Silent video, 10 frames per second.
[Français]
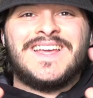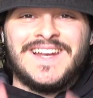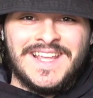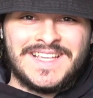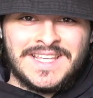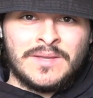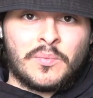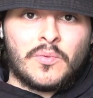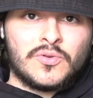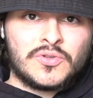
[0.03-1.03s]

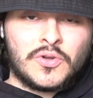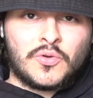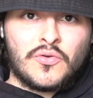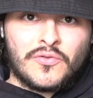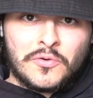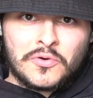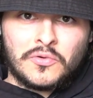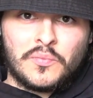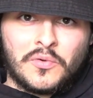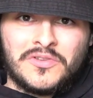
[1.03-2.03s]
L'équipe, on se retrouve
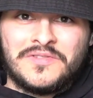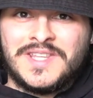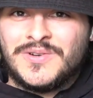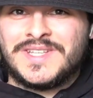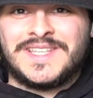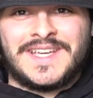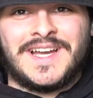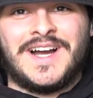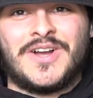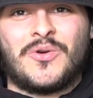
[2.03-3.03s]
aujourd'hui pour une vidéo qui est
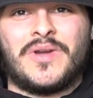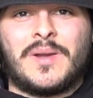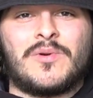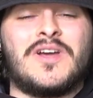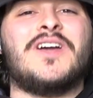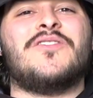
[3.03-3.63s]
incroyable.